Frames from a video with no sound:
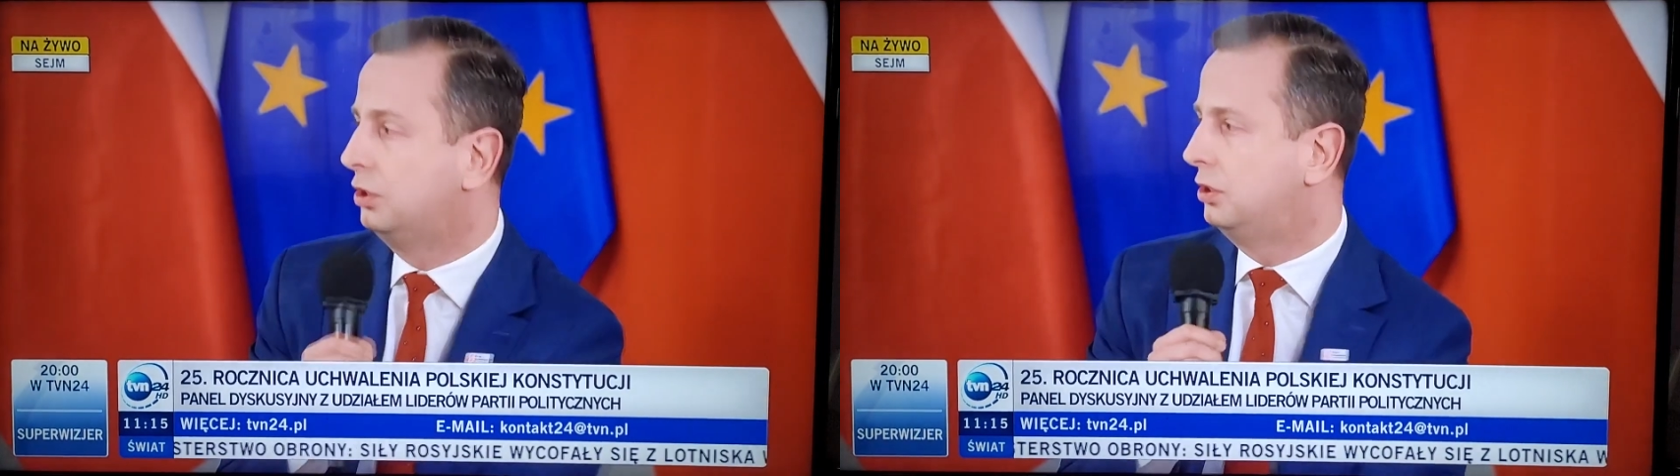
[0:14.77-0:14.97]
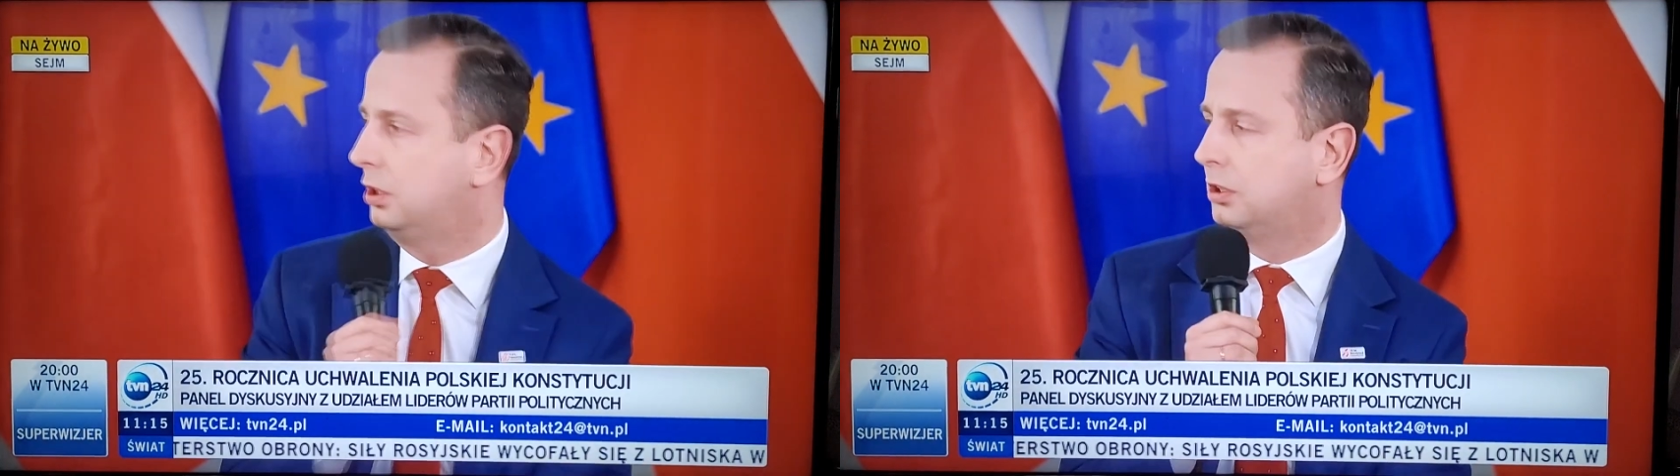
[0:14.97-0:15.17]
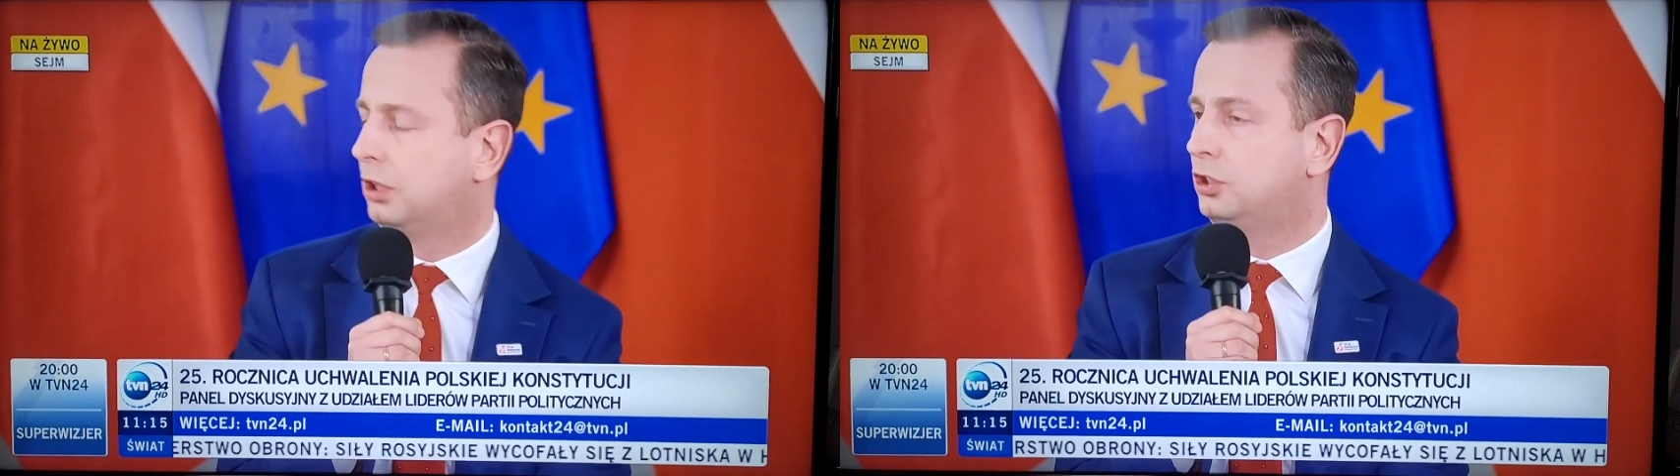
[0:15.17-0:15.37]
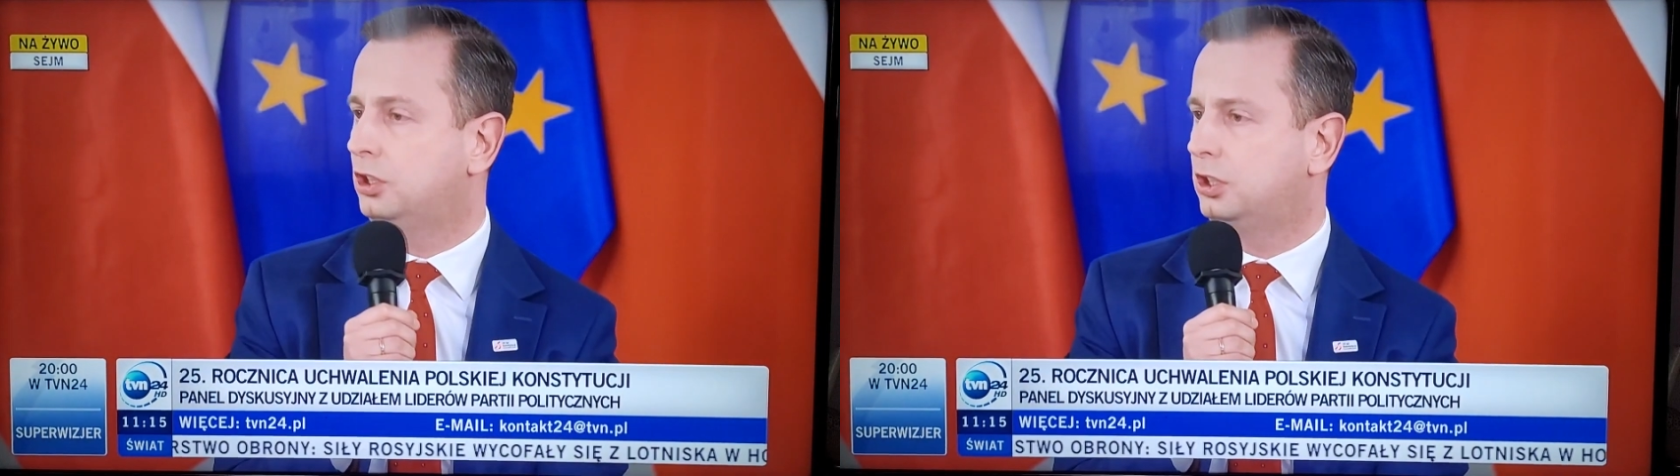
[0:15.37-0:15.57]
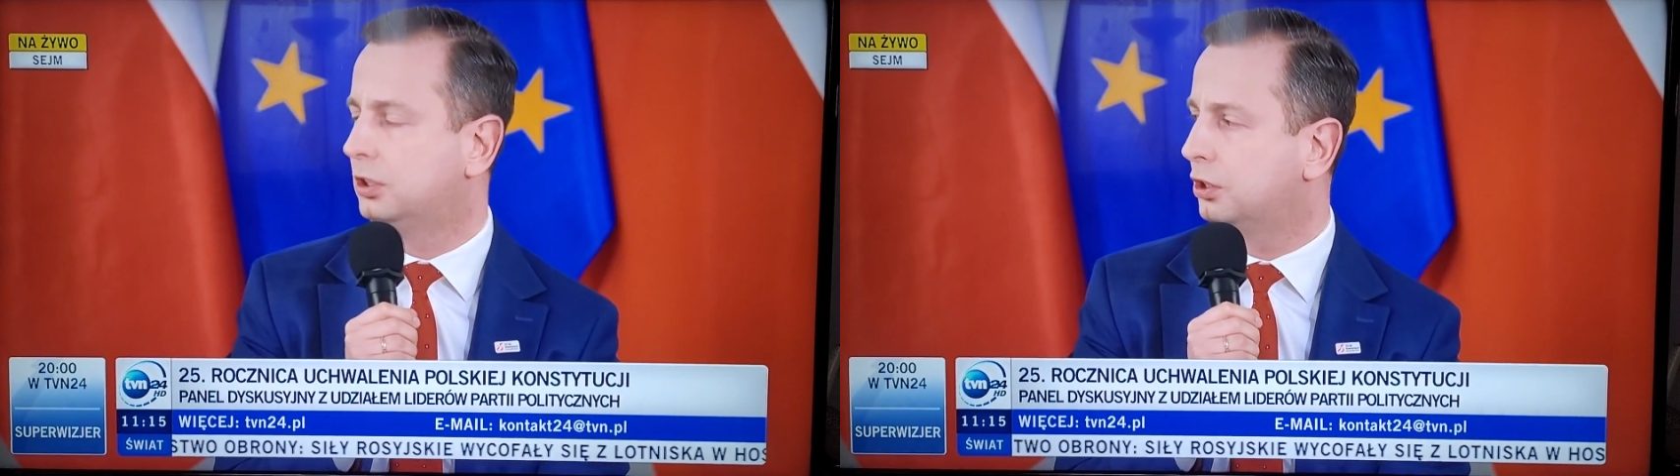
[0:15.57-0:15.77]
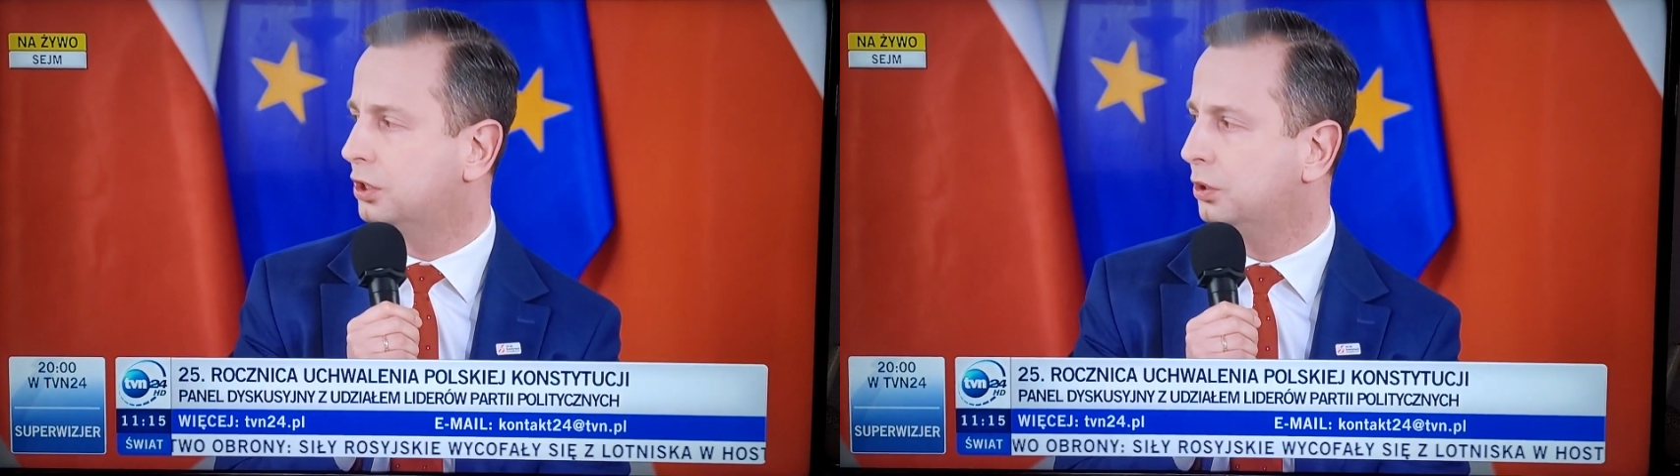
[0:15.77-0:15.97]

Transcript: to, to dziś, tylko że